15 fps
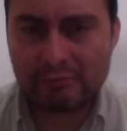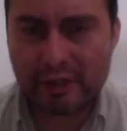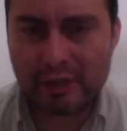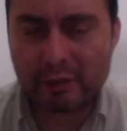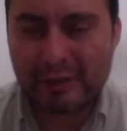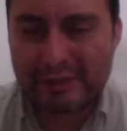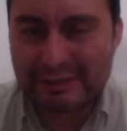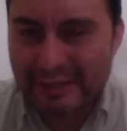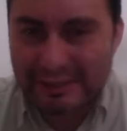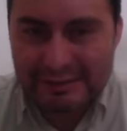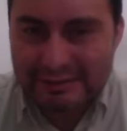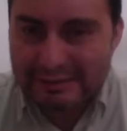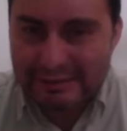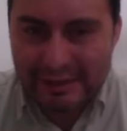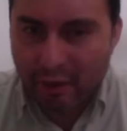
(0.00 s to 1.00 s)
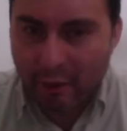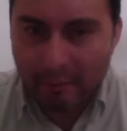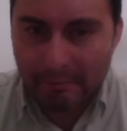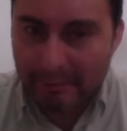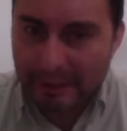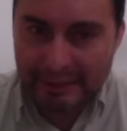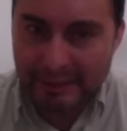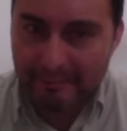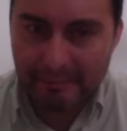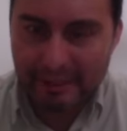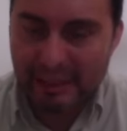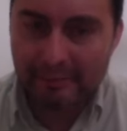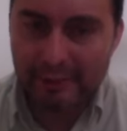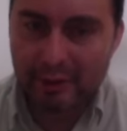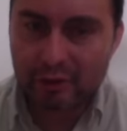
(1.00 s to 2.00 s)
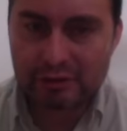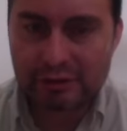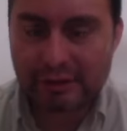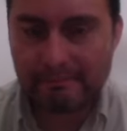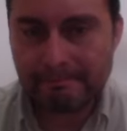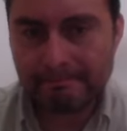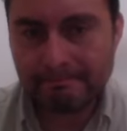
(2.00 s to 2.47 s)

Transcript: que tu esencia completa es pecaminosa?